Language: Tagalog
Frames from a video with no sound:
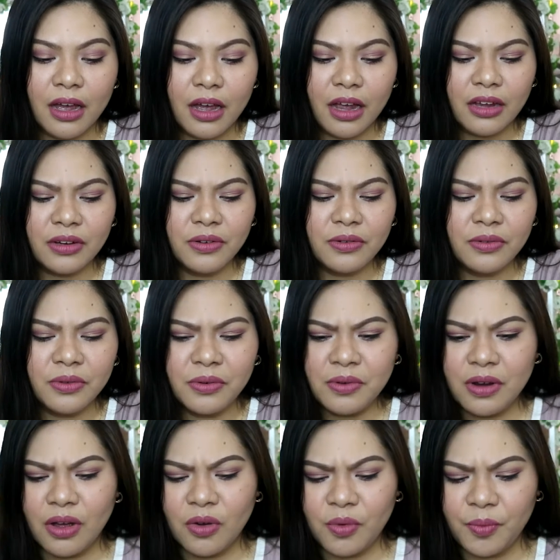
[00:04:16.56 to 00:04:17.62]
I don't know
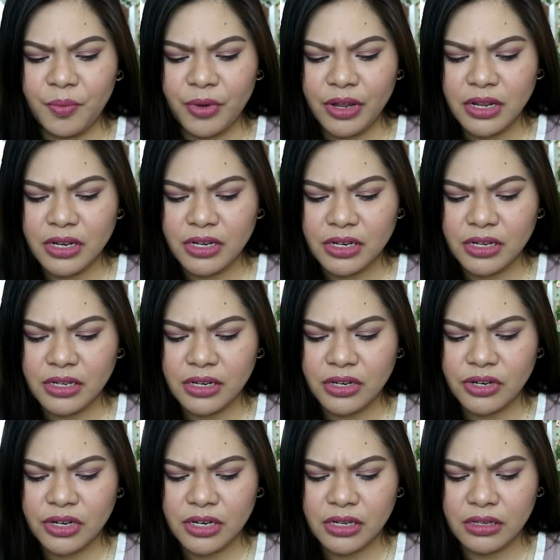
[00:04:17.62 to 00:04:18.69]
lang kung pwede siya sa
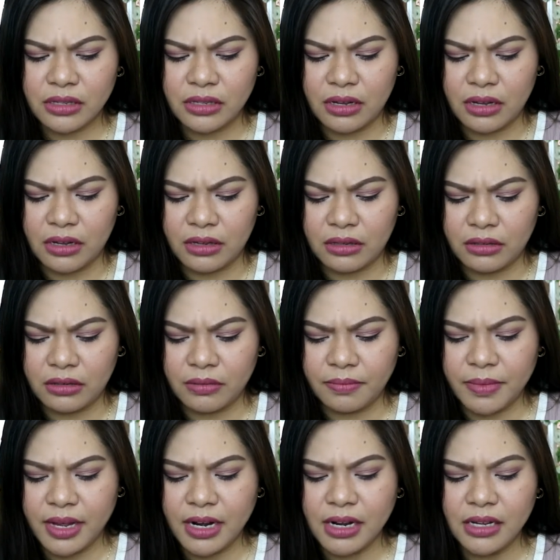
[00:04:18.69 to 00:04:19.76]
cheeks din.
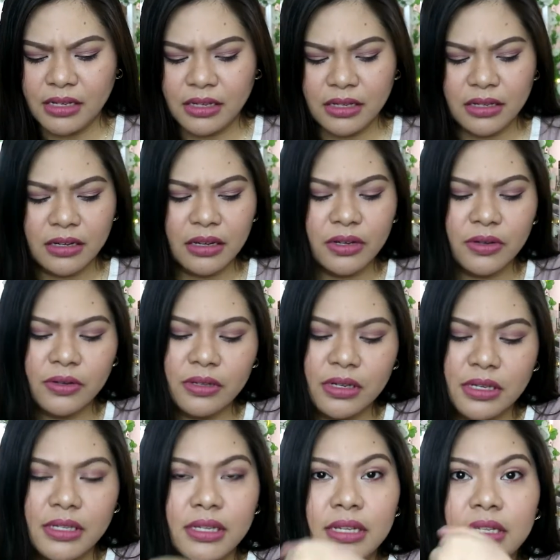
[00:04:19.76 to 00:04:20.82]
Para kasi ang
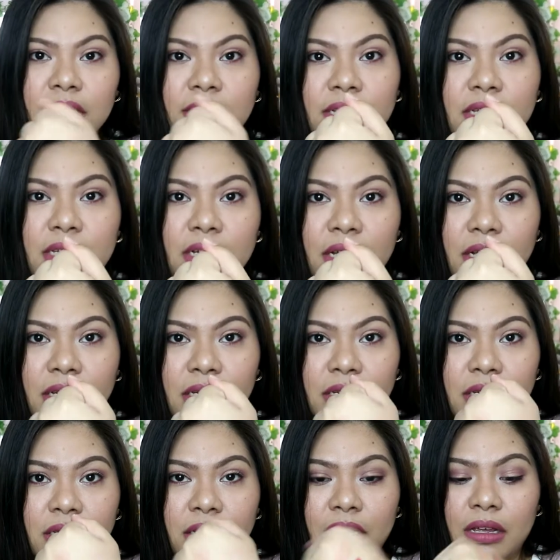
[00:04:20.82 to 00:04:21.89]
consistency niya
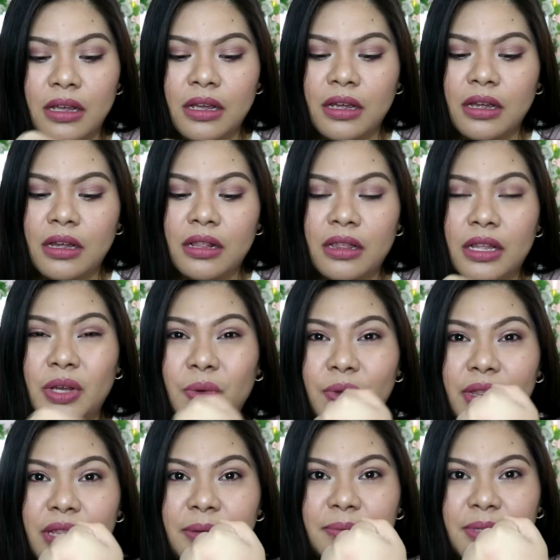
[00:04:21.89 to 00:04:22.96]
is
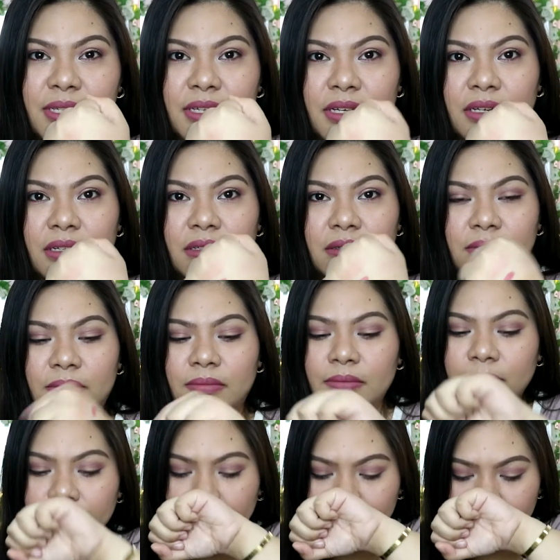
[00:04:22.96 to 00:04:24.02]
liquid lipstick.
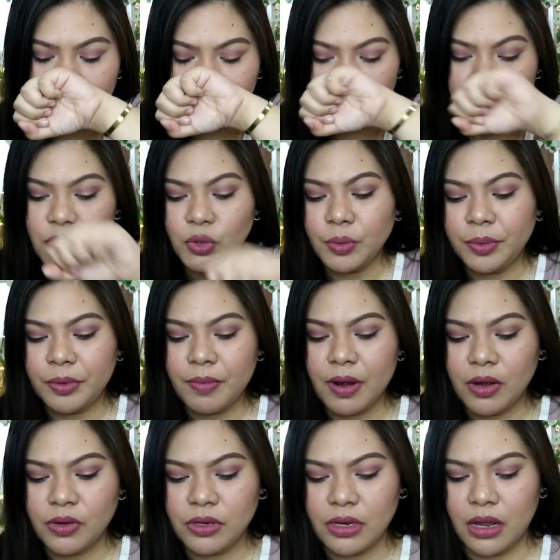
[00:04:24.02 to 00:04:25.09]
Ang super
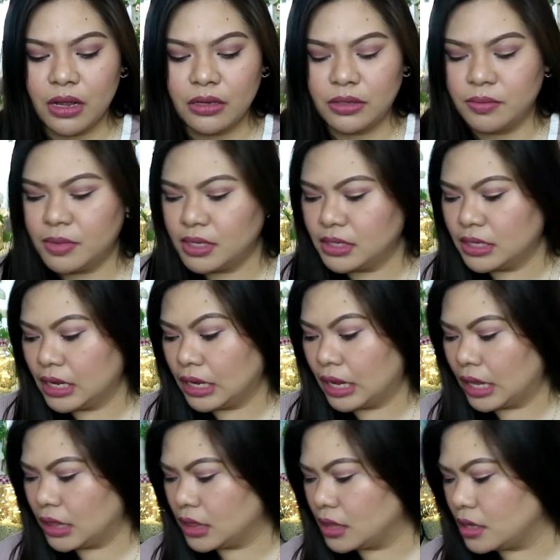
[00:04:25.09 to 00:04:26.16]
bango niya. Smells like
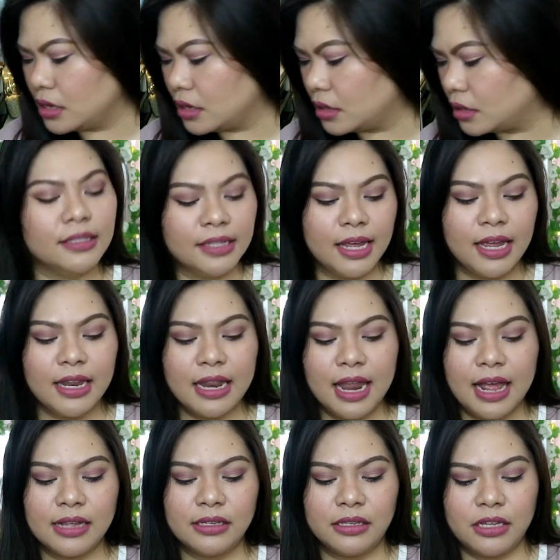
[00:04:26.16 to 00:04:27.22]
candy. Then,
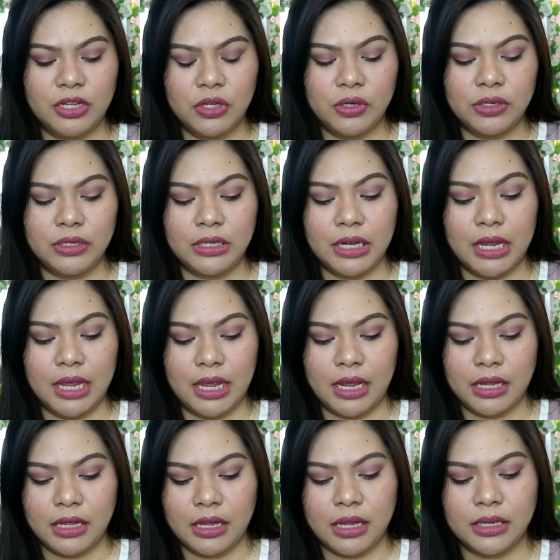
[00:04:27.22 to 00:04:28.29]
lastly, dun sa
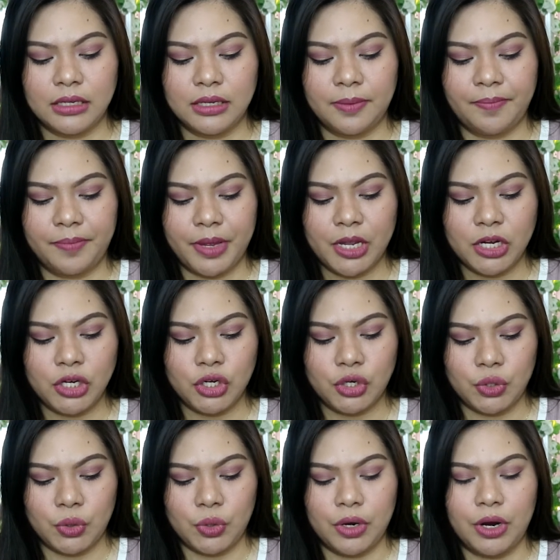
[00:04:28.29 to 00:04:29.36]
kit is a Pink
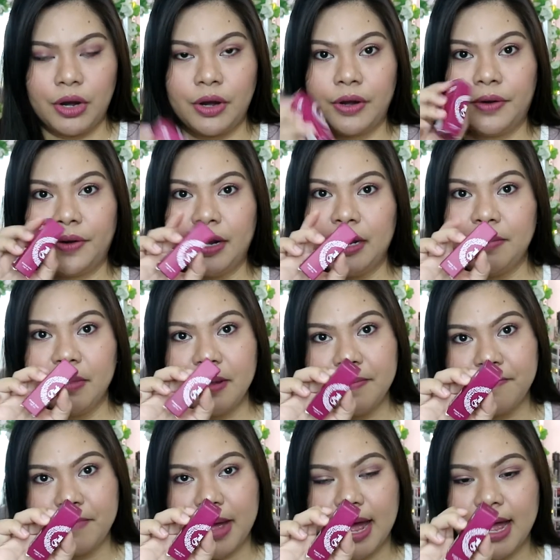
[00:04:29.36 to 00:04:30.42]
Sugar Creamy
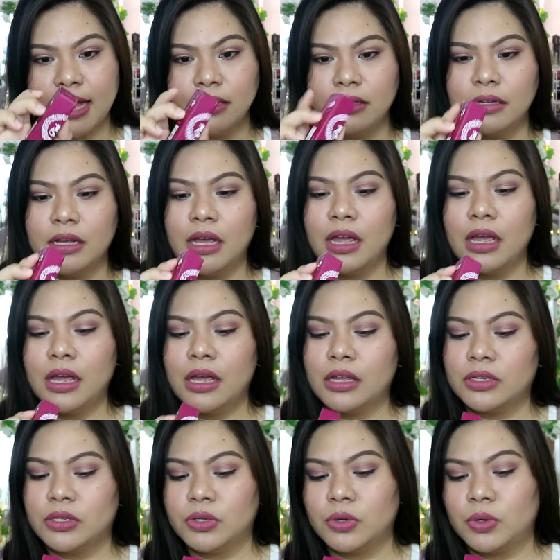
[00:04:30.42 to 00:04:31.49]
Matte.
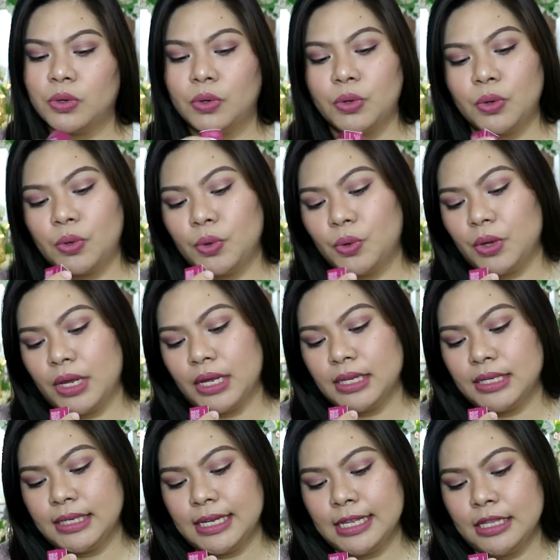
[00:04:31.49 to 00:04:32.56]
So,
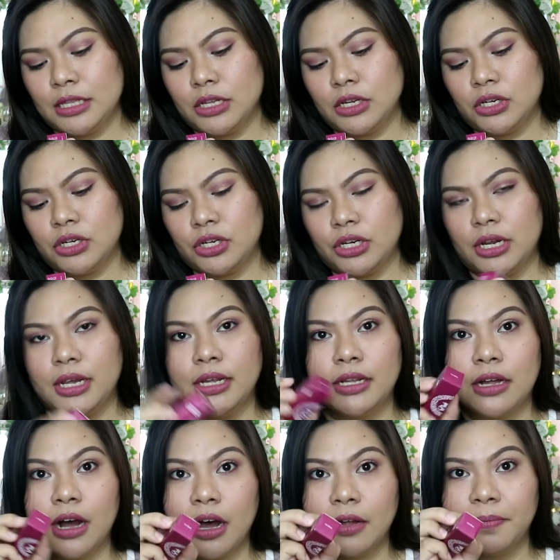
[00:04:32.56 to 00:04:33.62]
it's in the shade
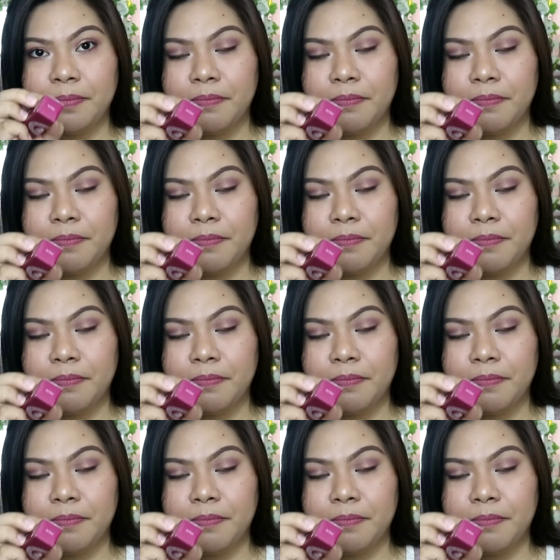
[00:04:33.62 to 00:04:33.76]
Hot